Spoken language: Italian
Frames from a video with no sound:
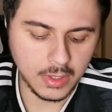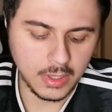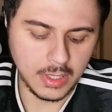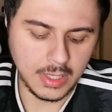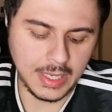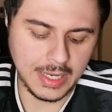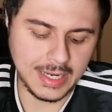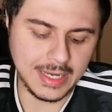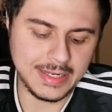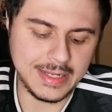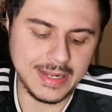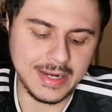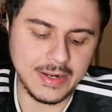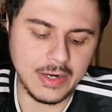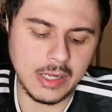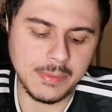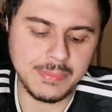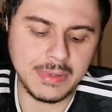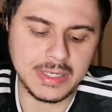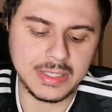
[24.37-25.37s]
e che dire,
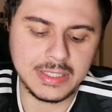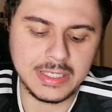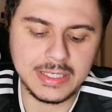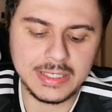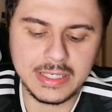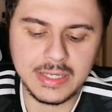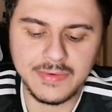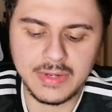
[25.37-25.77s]
una partita